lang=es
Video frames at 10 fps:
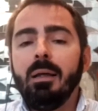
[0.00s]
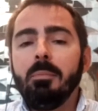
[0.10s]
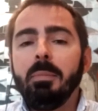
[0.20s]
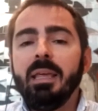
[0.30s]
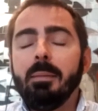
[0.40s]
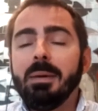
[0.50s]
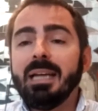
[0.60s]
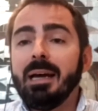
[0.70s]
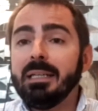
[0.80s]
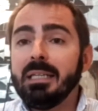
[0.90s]
vía más
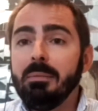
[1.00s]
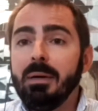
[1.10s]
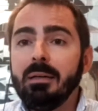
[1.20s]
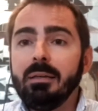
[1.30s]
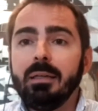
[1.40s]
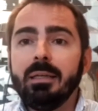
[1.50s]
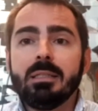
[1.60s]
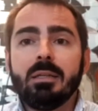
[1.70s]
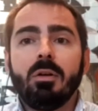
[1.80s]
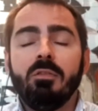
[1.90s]
agresiva, que
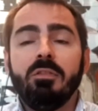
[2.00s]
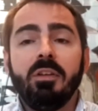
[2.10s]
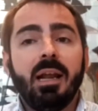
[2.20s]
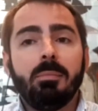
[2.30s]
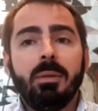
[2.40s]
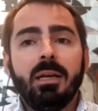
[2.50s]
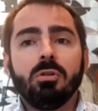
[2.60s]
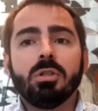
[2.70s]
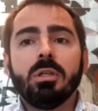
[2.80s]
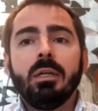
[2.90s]
es confinar
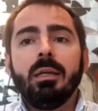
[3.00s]
menos